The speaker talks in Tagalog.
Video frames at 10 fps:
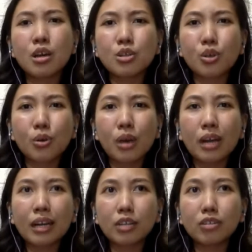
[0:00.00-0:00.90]
So,
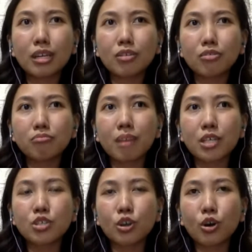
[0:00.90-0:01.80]
ganun nun yung
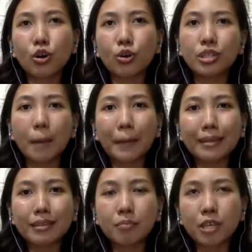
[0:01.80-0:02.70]
medyo,
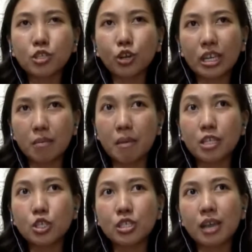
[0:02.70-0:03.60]
dapat medyo
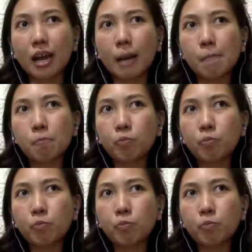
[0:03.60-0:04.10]
image na,